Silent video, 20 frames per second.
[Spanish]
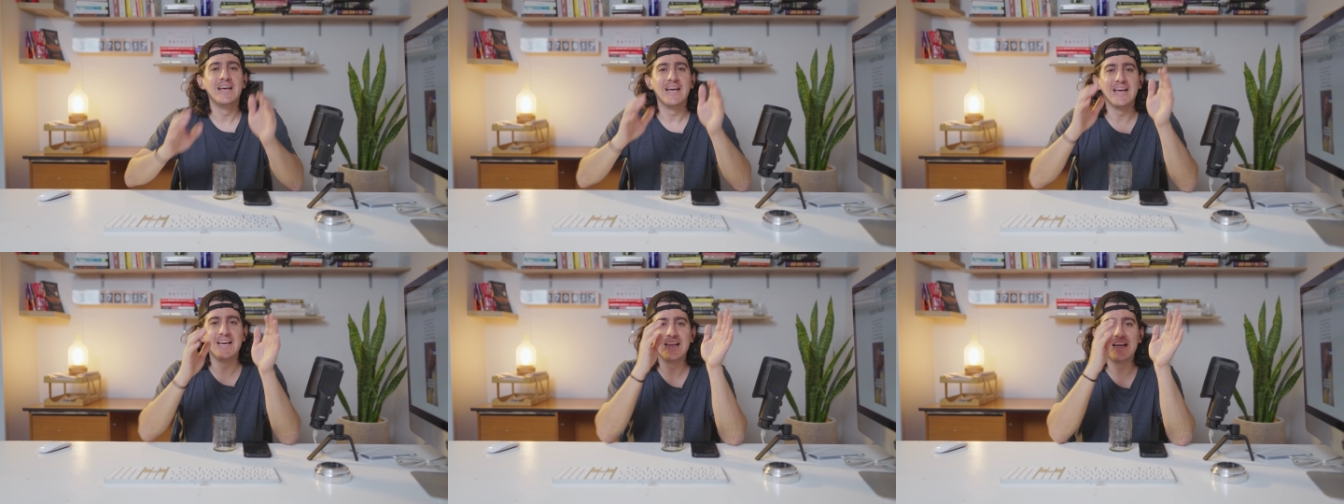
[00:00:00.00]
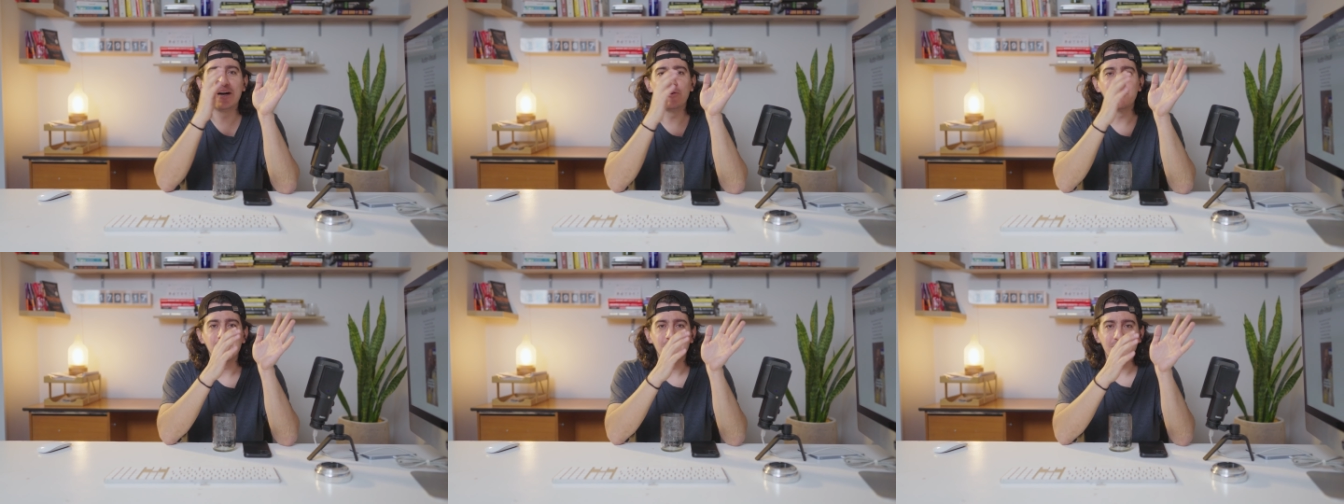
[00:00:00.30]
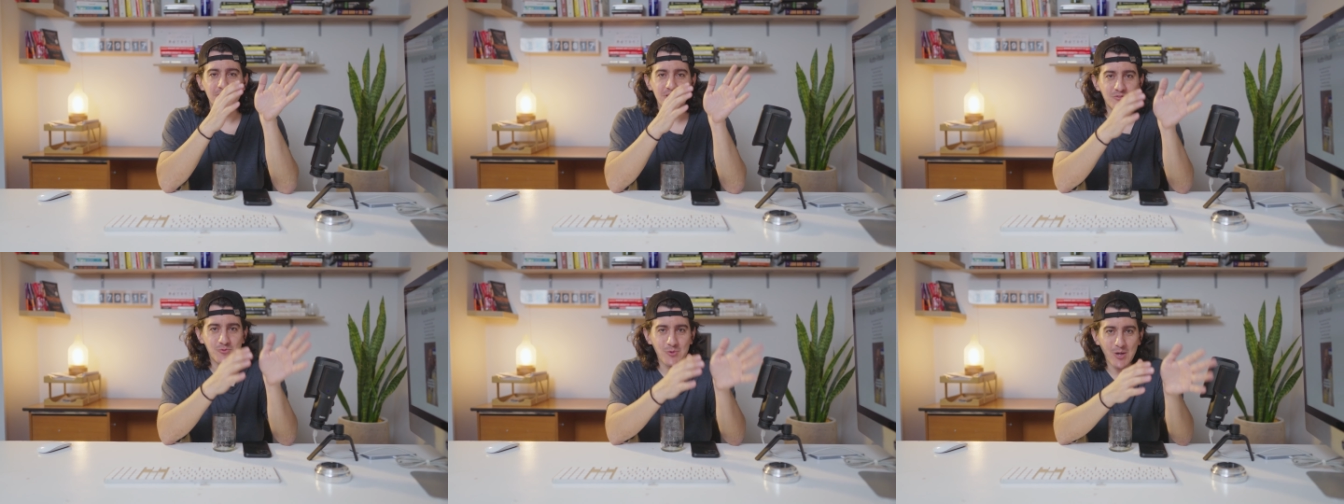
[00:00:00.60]
el
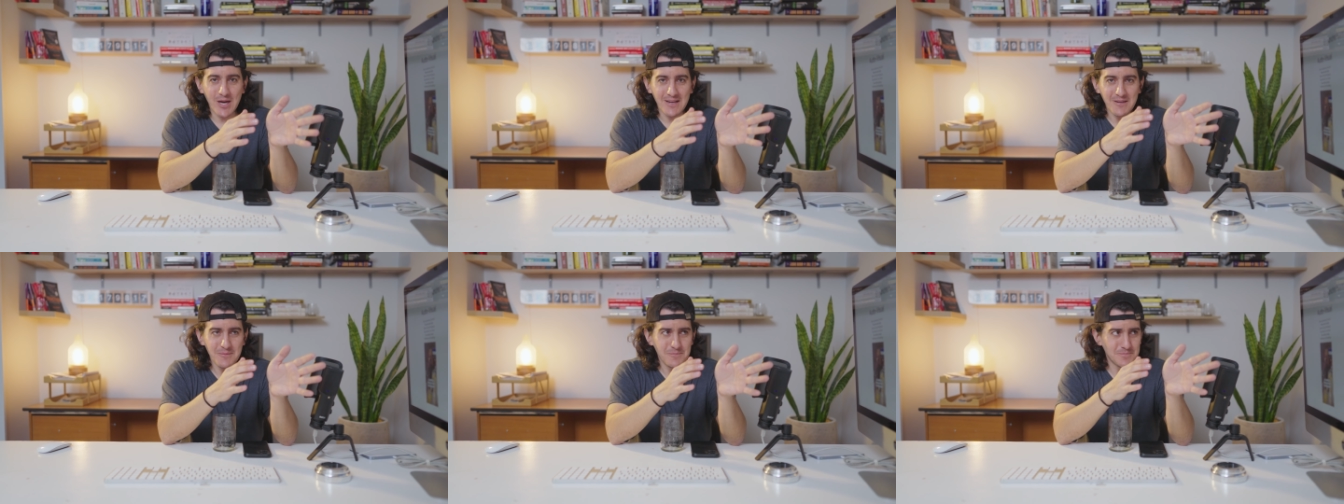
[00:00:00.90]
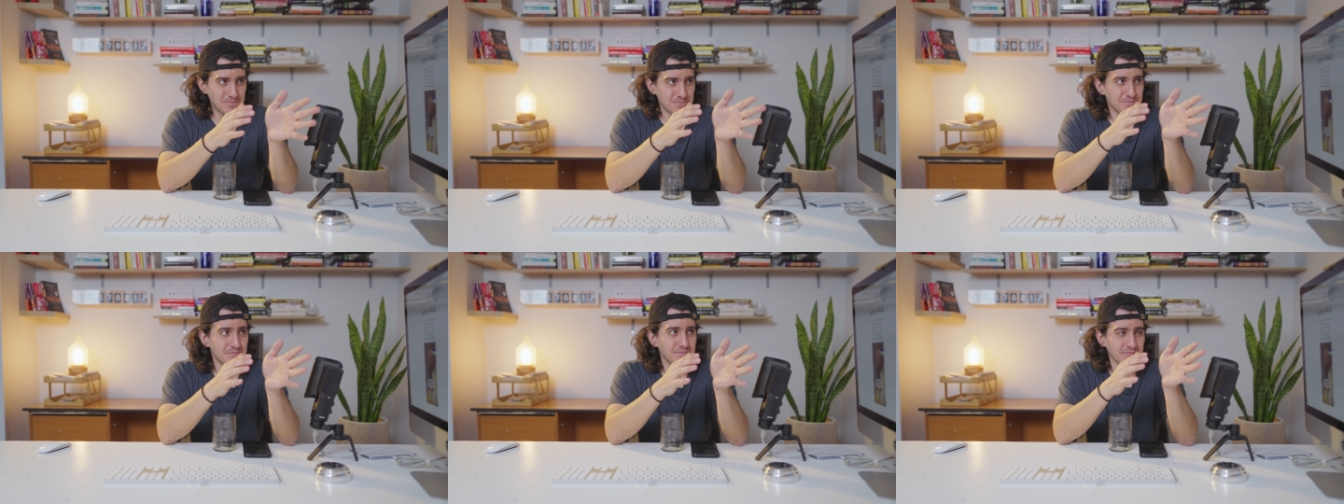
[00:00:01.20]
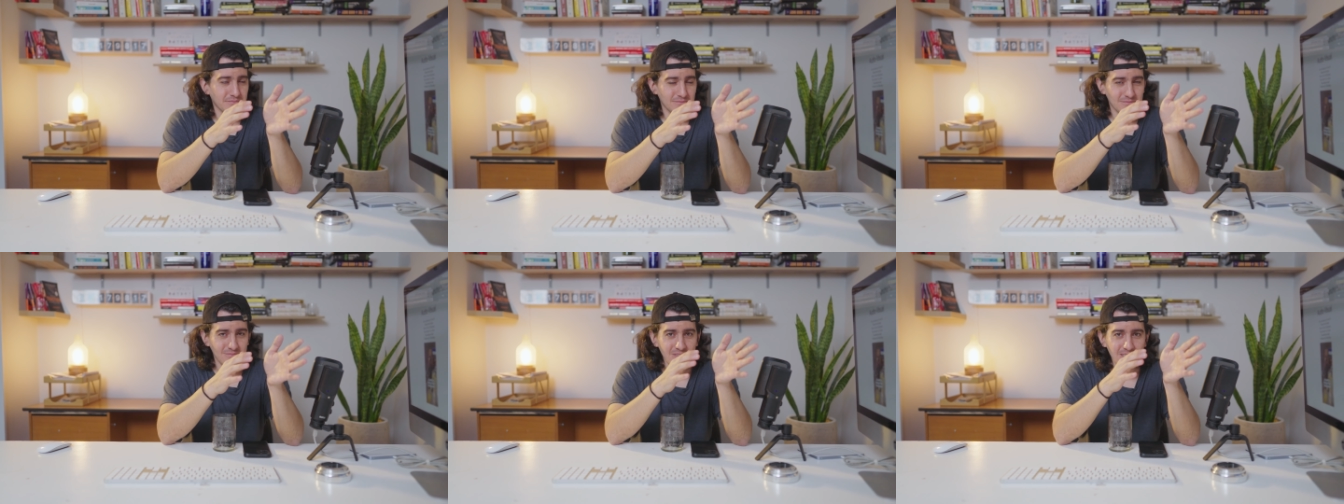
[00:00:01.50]
audiovisual
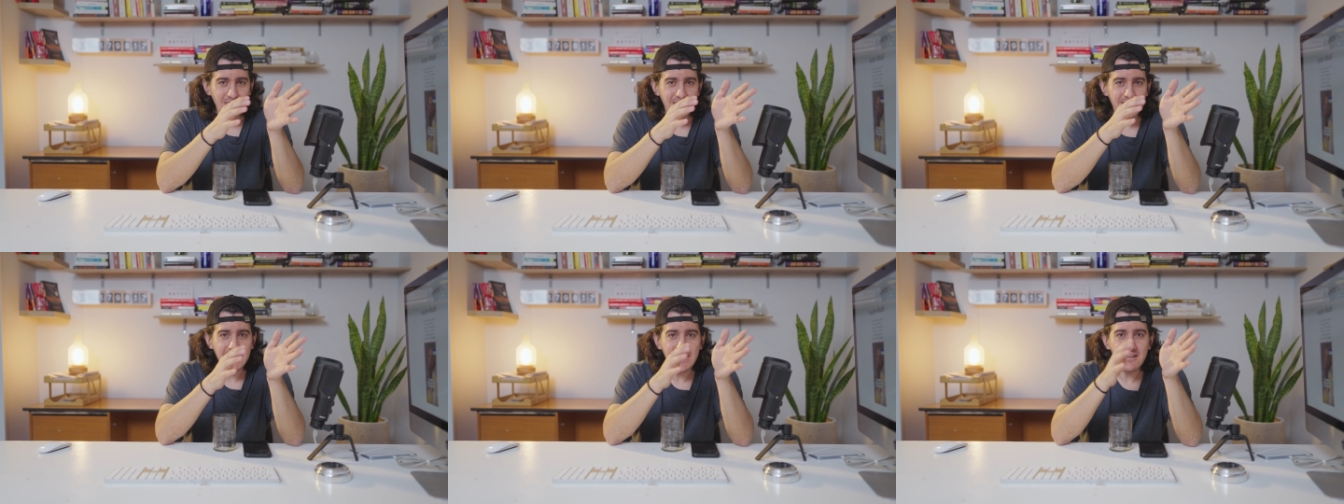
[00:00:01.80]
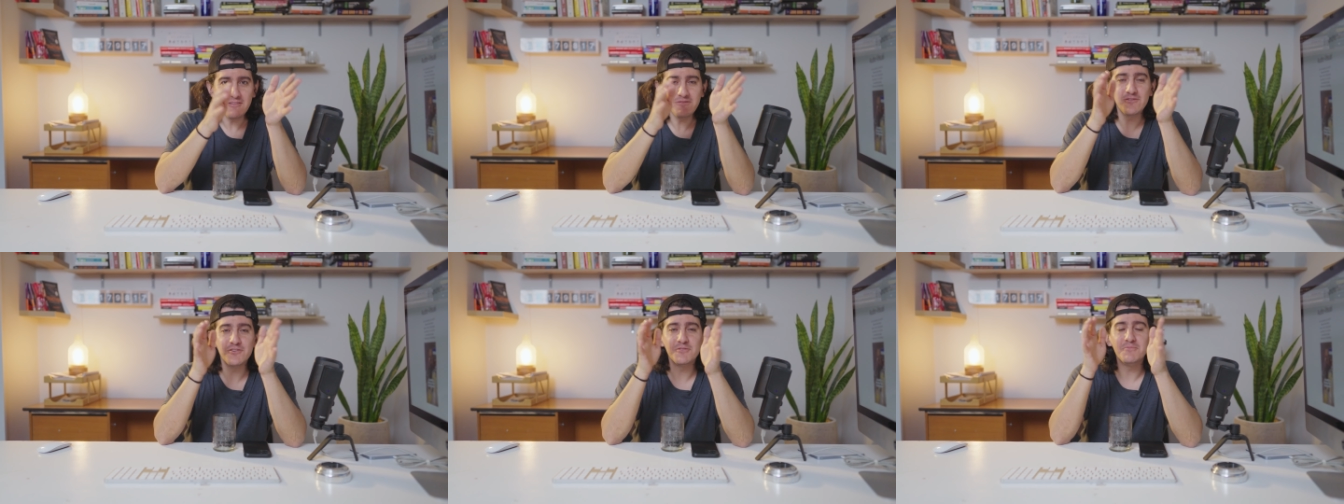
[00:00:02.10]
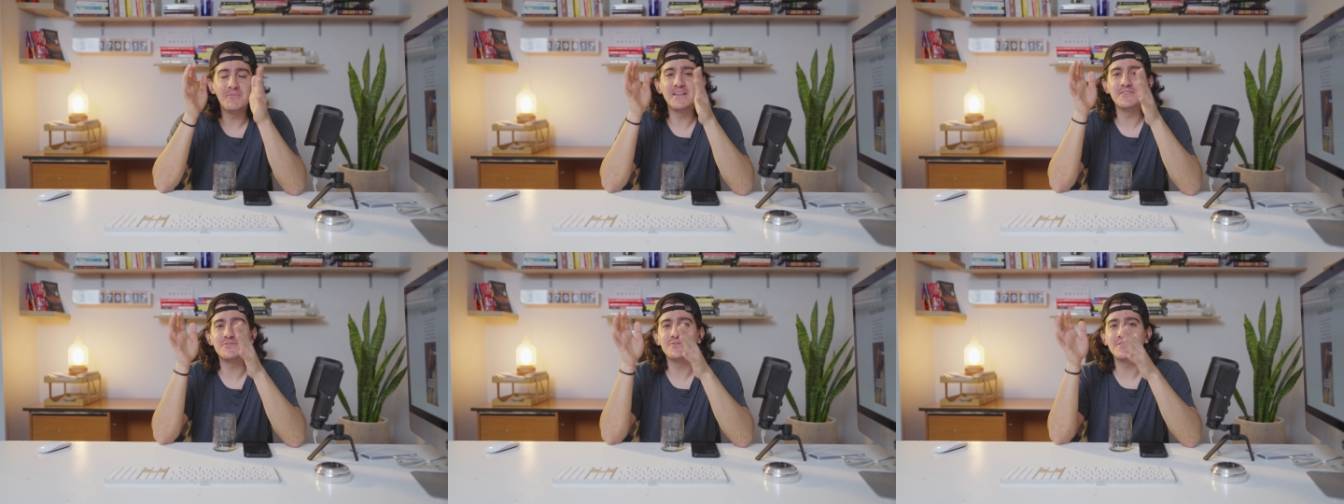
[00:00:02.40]
y el
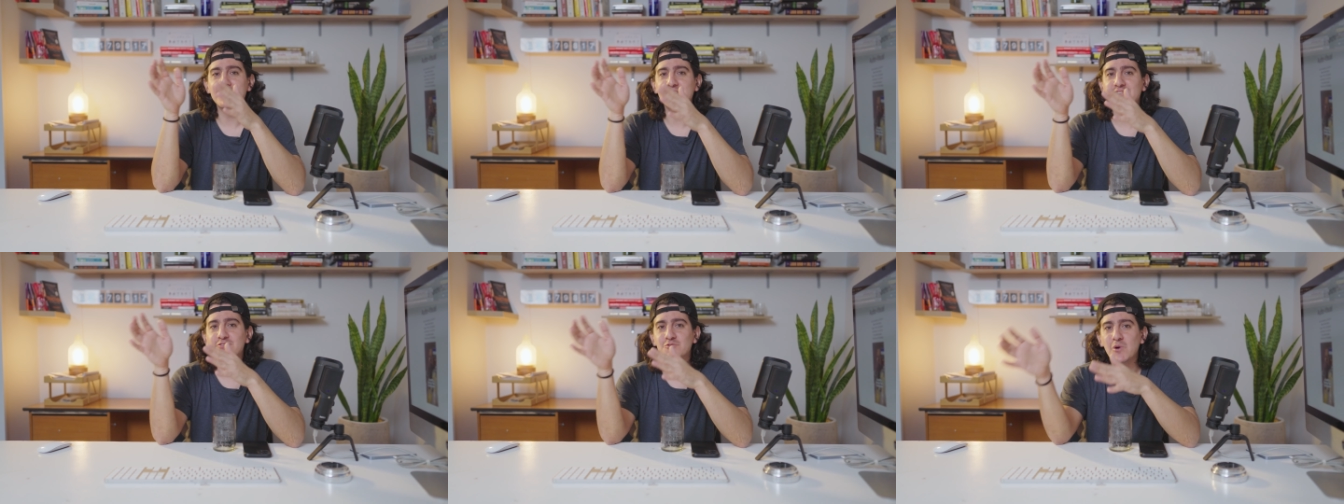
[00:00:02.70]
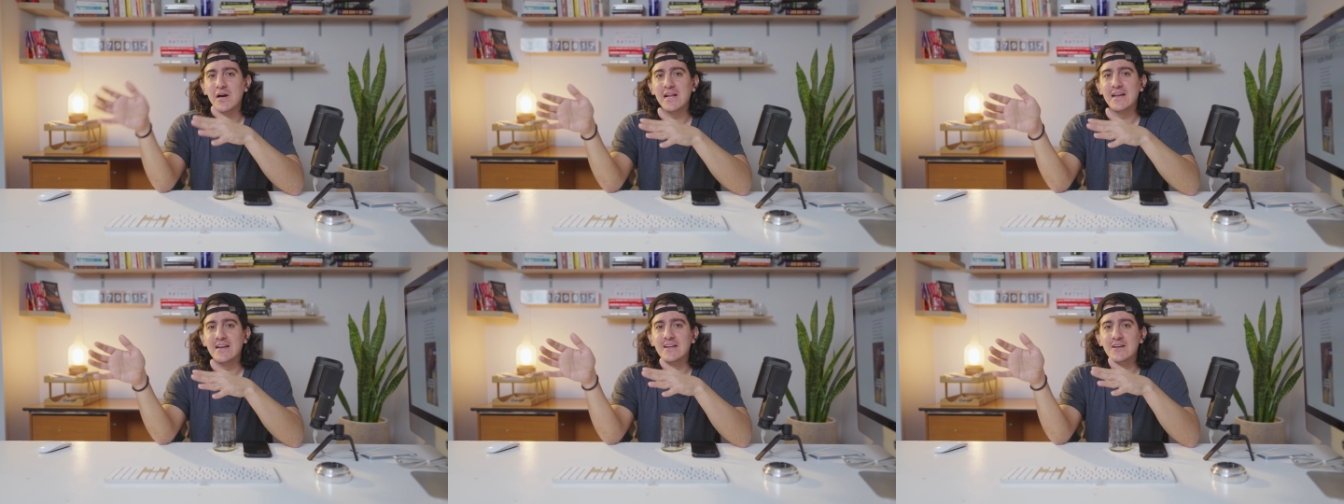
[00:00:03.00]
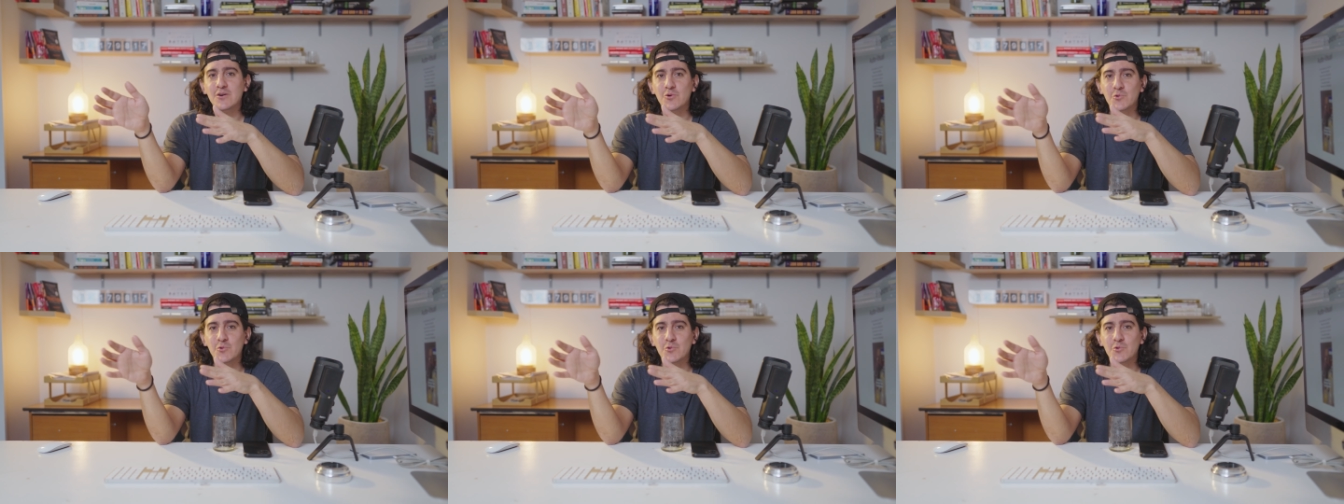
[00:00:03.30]
formato textual.